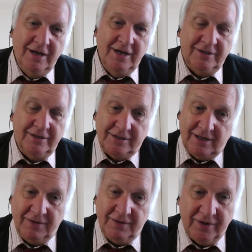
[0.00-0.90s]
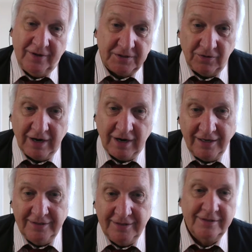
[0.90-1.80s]
Es ist anfangs noch
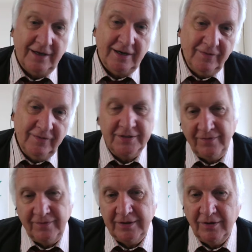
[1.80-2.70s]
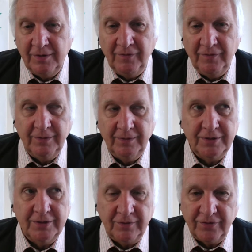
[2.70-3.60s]
kalt, teilweise weht auch immer wieder mal
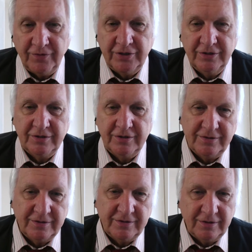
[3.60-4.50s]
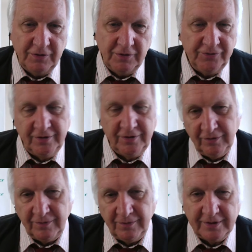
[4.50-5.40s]
so ein frisches Lüftchen
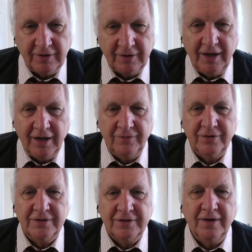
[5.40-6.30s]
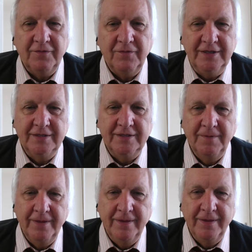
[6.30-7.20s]
oder sogar ein frischer Wind.
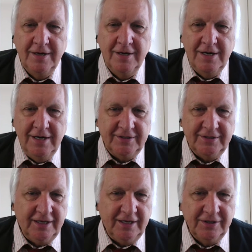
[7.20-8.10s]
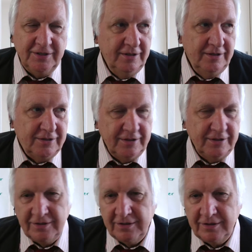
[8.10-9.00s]
Das erste Ziel ist
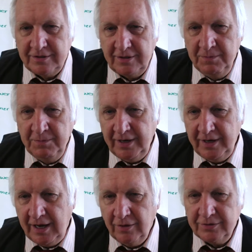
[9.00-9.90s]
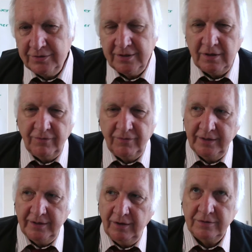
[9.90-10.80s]
dieses Imberghaus, das auf
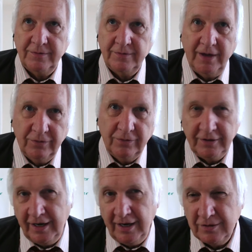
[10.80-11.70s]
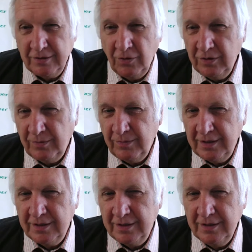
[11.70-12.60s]
1213
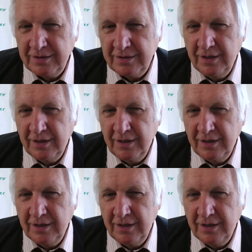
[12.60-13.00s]
Höhenmeter ist